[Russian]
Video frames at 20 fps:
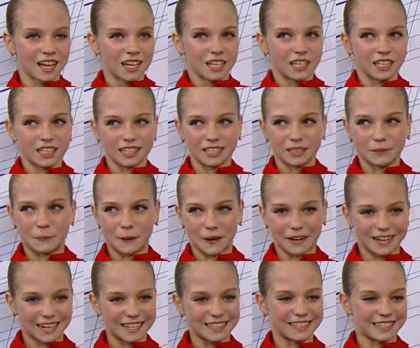И
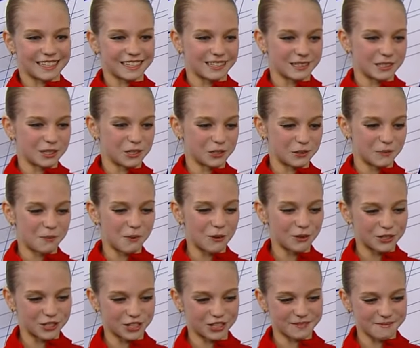прокаты это еще
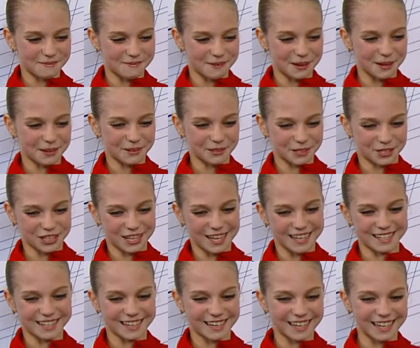больше мое
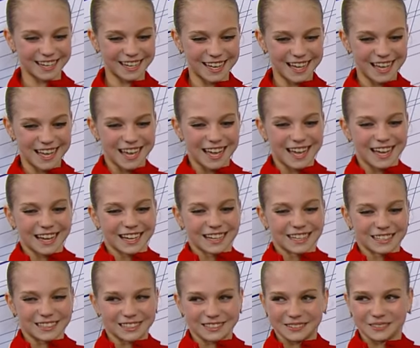желание.
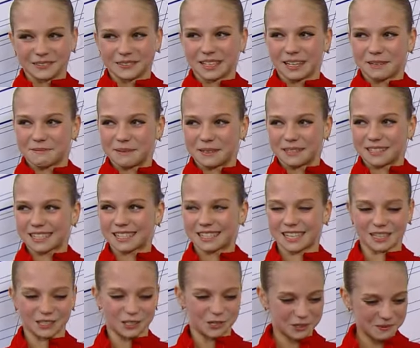Э, как бы
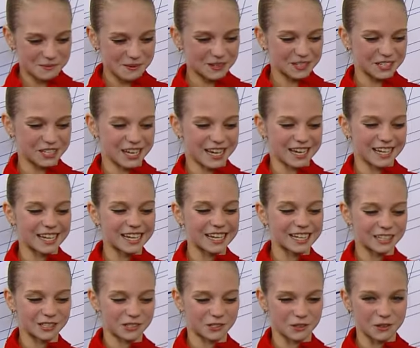стало еще больше. Я
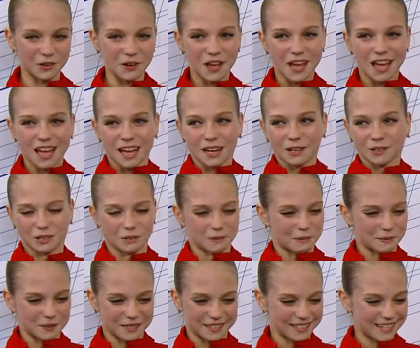хочу уже
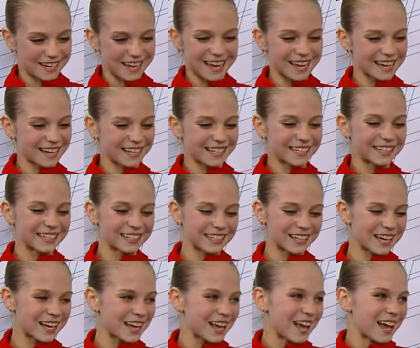побыстрее
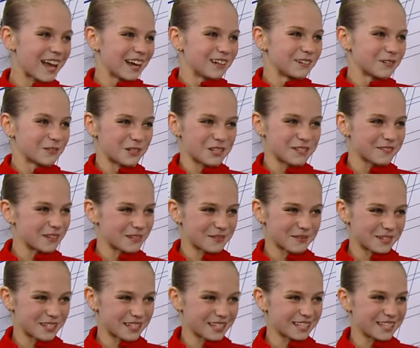уже
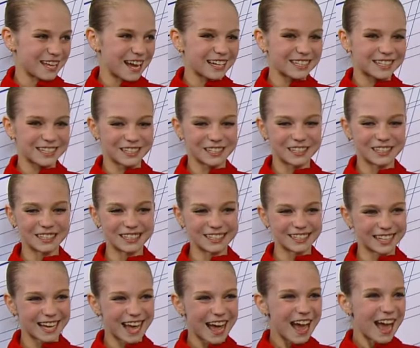невозможно ждать.
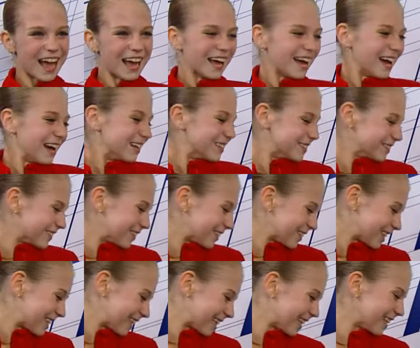
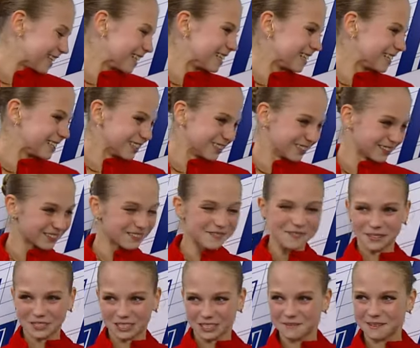Вот. Ну,
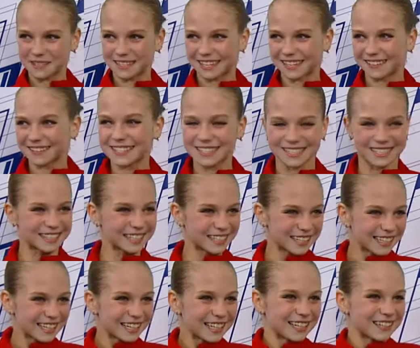очень мне нравится
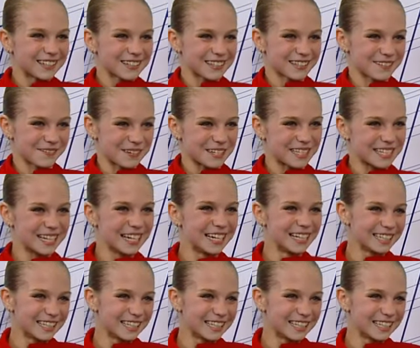выступать.